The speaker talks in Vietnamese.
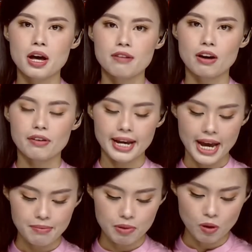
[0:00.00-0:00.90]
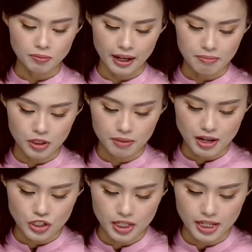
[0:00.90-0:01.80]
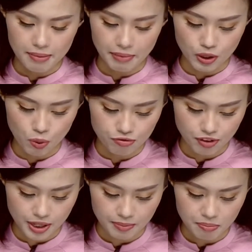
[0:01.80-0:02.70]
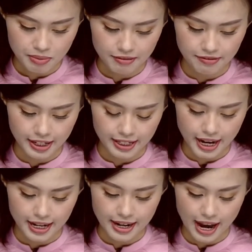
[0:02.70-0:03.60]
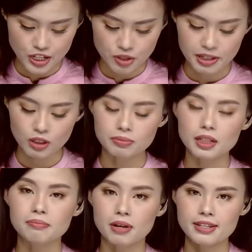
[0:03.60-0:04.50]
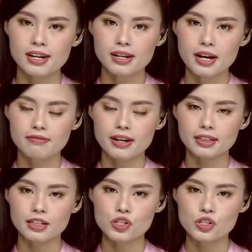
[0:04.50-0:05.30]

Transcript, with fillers: Vào ngày 21 tháng 10, bác sĩ Lê Mạnh Hùng, phó giám đốc bệnh viện này đã cho biết thông tin mới nhất về tình hình